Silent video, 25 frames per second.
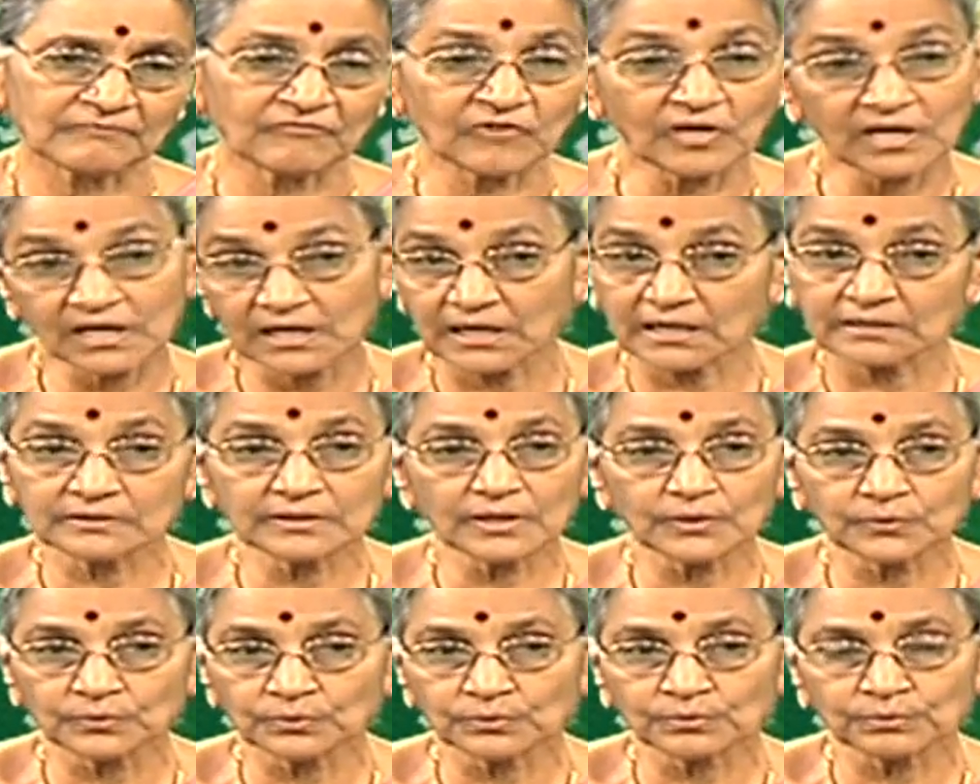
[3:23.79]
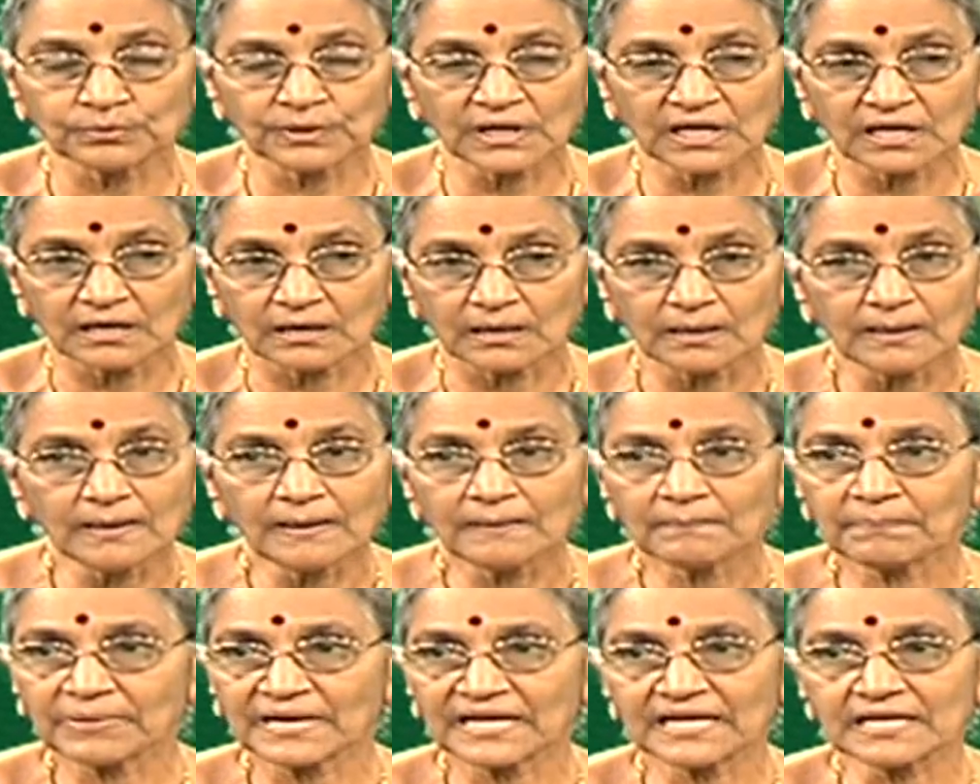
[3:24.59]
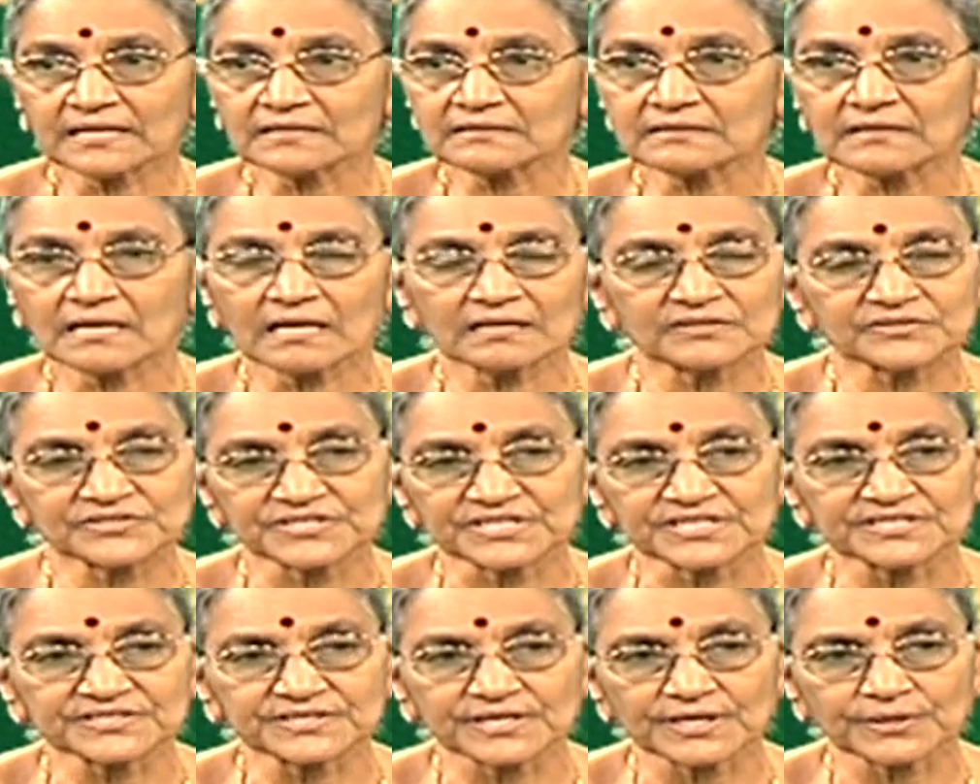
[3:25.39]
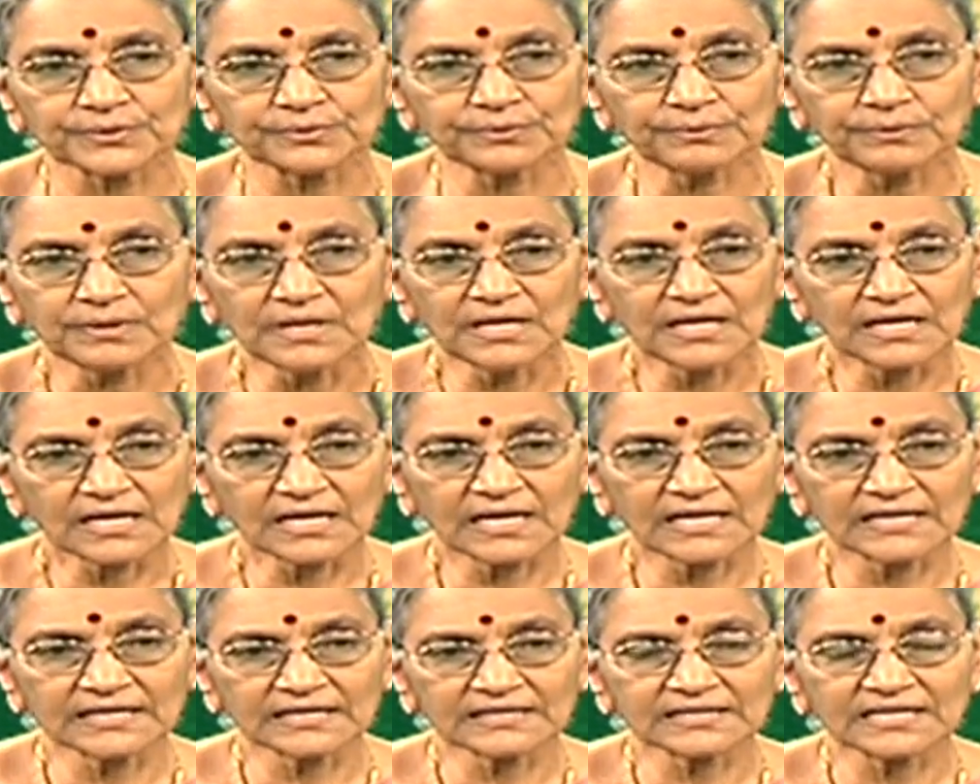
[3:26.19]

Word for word: వాళ్ళందరూ కూడా ప్రయత్నాలు చేశారు కానీ